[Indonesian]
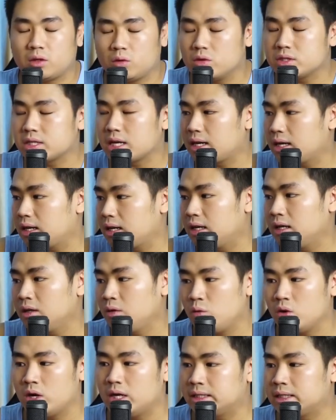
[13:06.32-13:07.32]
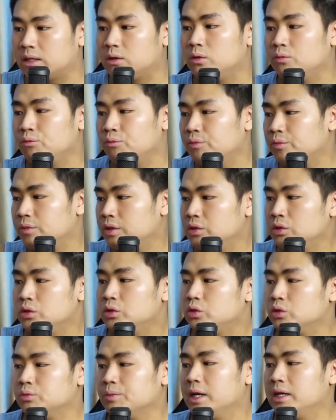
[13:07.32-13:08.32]
printer gue salah lah gue nggak tahu
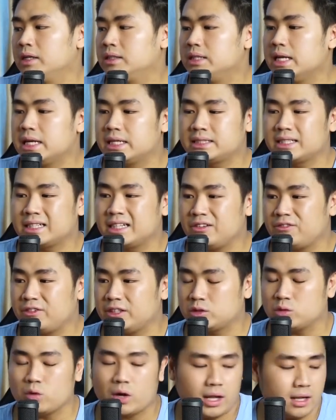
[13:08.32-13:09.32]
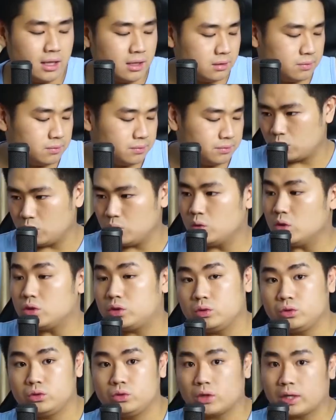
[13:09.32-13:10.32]
Cuma dari segi visual itu gue
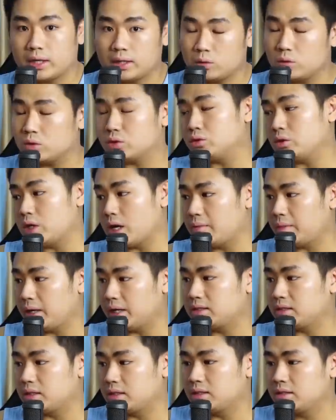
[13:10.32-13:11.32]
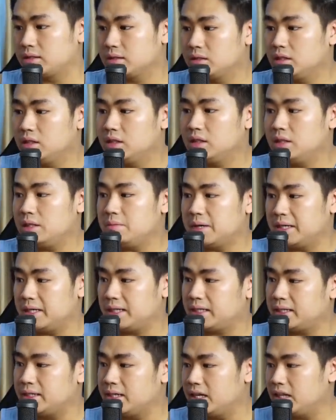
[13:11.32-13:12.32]
jujur aja gue suka sama Acer
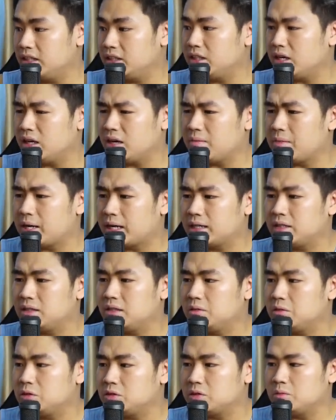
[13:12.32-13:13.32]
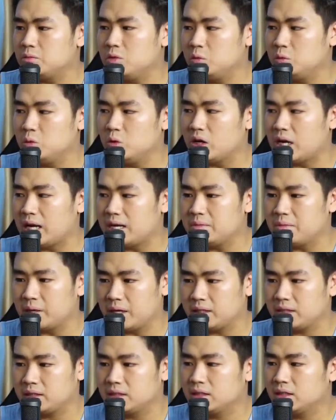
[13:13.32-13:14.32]
dibandingin Dell ini yang kemarin sebelum gue
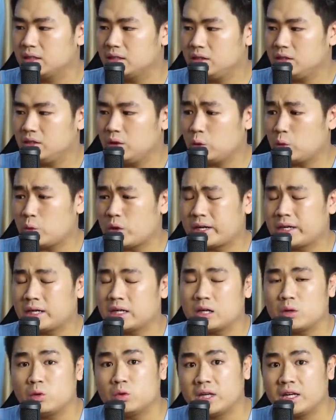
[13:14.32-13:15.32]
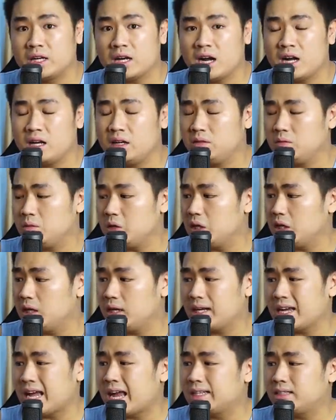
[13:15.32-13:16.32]
calibrate itu warnanya kekuningan,
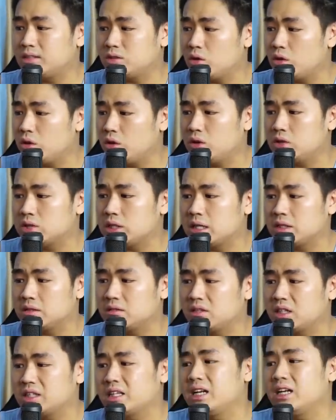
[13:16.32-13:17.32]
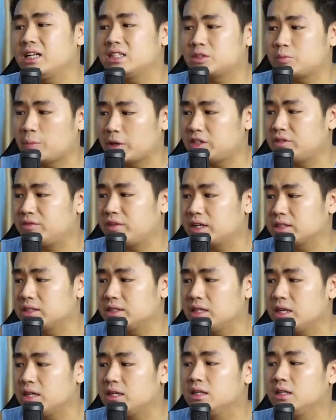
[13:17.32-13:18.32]
uh, ngaco dan kita lihat
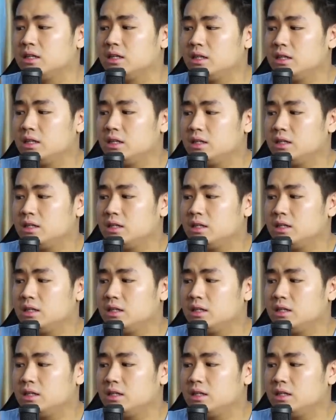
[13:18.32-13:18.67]
spesifikasi dan